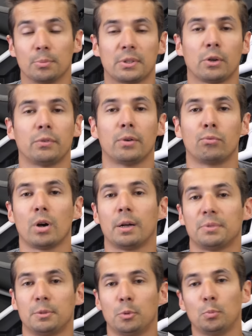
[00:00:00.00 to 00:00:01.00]
comme ça on va voir
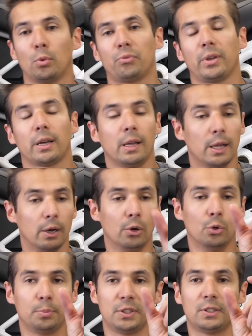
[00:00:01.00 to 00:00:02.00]
un petit peu pour faire
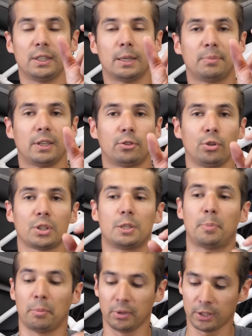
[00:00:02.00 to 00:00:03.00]
le petit adaptateur
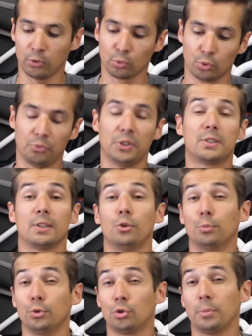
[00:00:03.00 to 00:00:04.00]
qui permettra donc de fixer
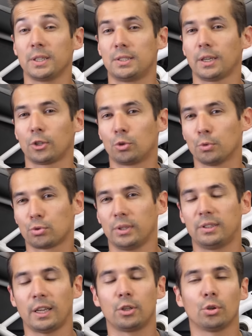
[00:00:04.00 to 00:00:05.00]
le Motobex directement sur
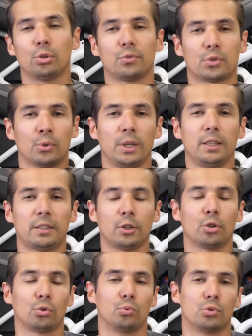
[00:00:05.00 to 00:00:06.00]
les Tiger 900 et
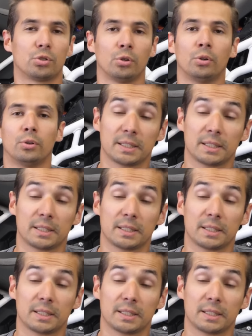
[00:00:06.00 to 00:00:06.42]
Tiger 1200,